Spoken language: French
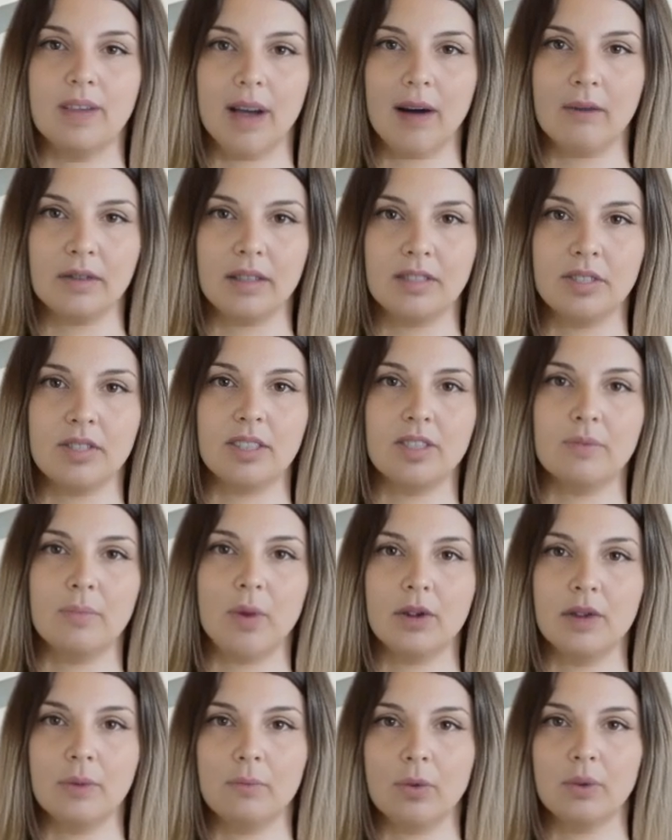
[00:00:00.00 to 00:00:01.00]

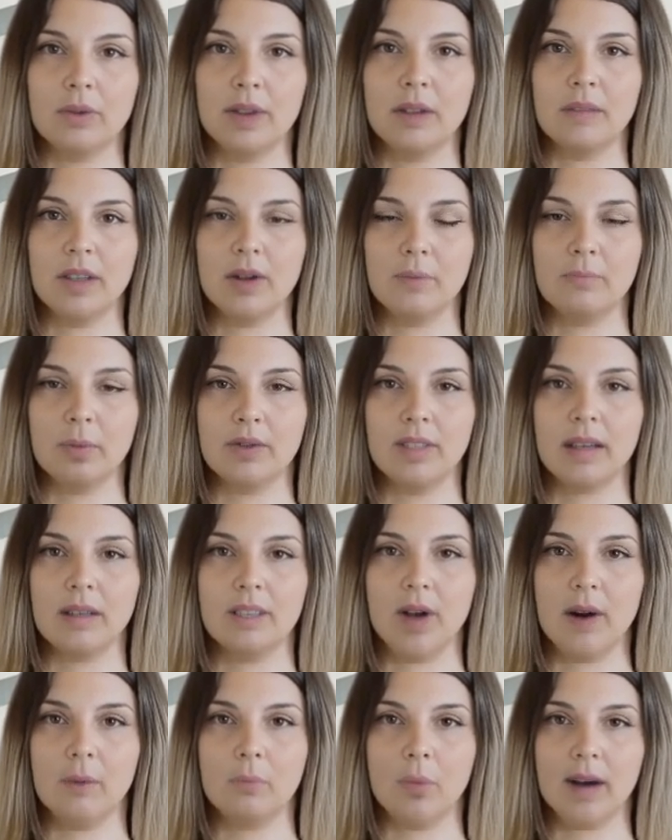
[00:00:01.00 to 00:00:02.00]
L'investissement immobilier peut
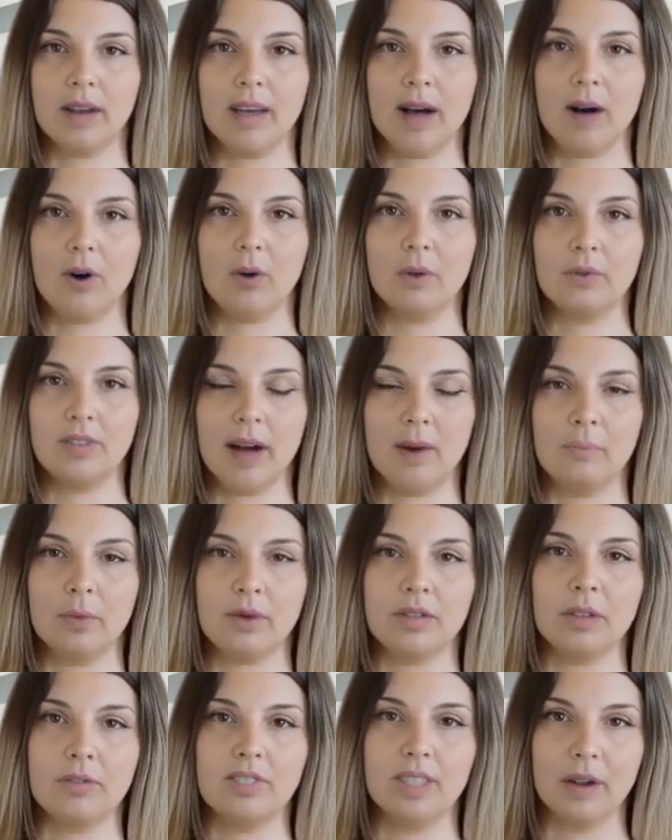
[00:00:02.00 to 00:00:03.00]
être un moyen
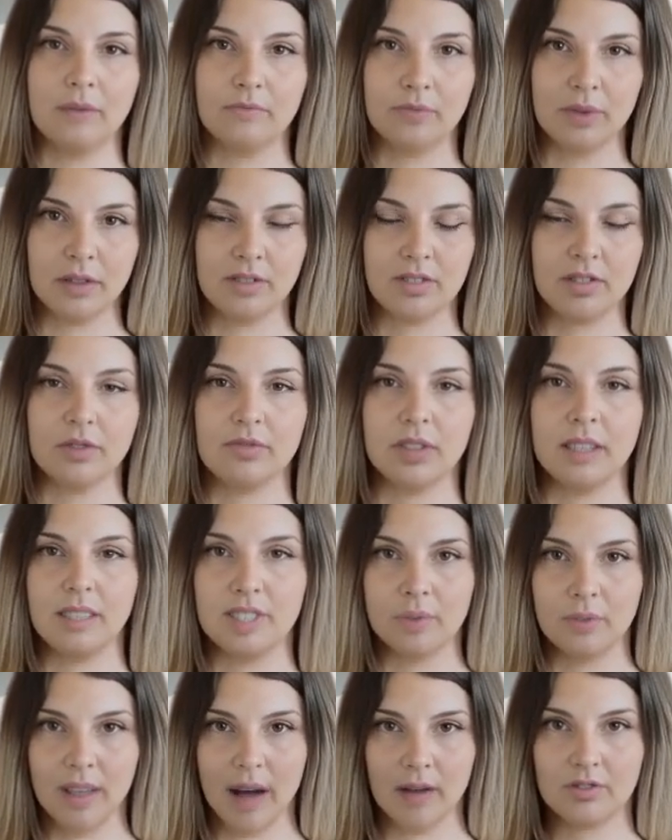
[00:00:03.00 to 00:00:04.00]
rentable de faire
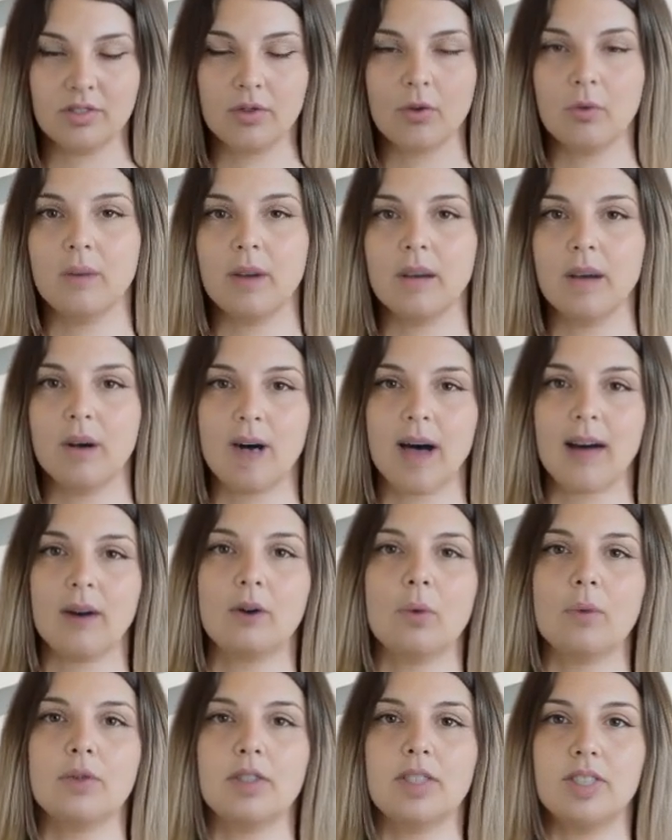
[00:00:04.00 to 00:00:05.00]
fructifier son argent,
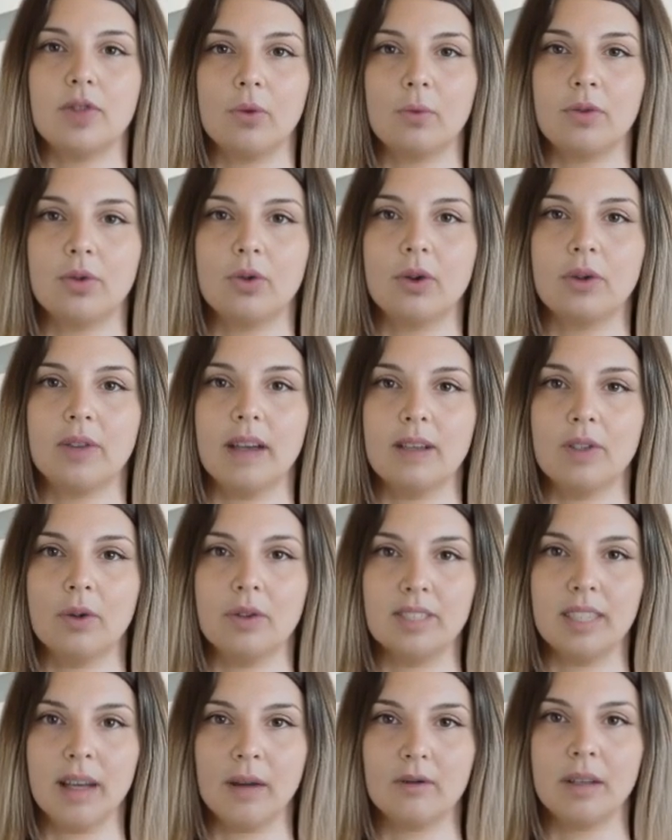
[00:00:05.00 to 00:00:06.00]
à condition de
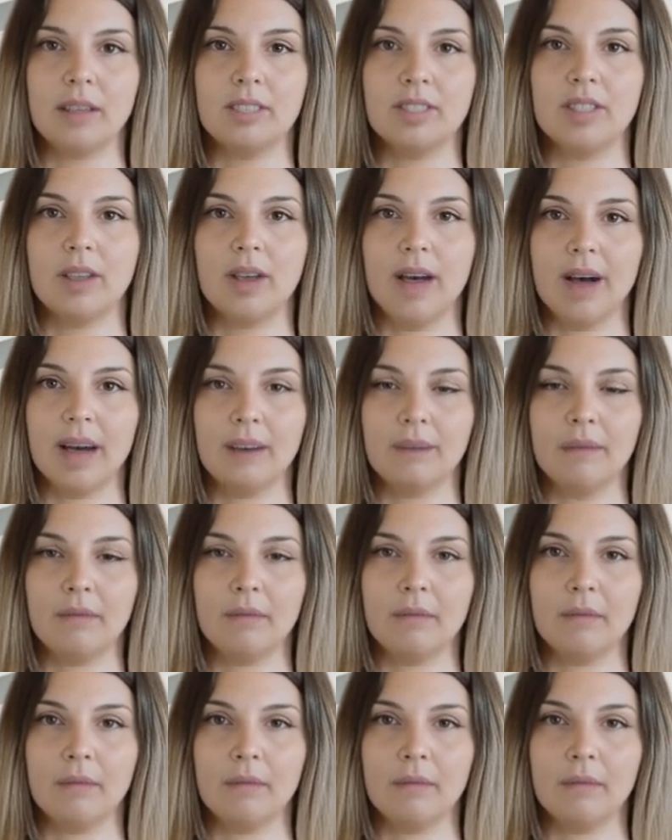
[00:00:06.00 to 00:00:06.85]
connaître certains secrets.